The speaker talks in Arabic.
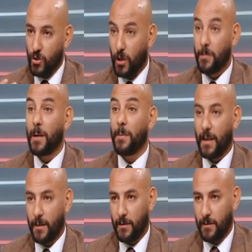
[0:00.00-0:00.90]
الونش قيمه
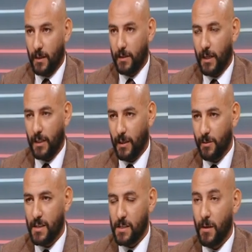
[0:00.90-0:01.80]
كبيره جدا جدا عند
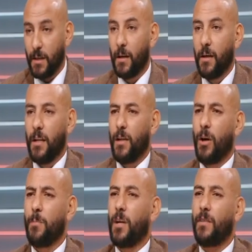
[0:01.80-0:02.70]
جماهير نادي الزمالك لان
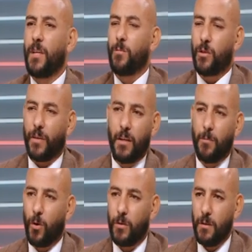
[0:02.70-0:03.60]
واحد من افضل المدافعين
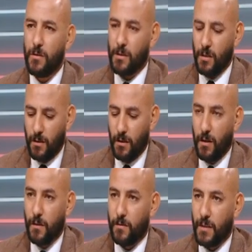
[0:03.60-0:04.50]
الموجودين سواء في
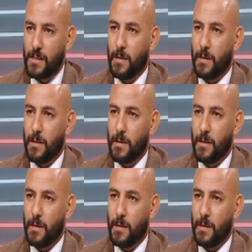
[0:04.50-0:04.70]
افريقيا نادي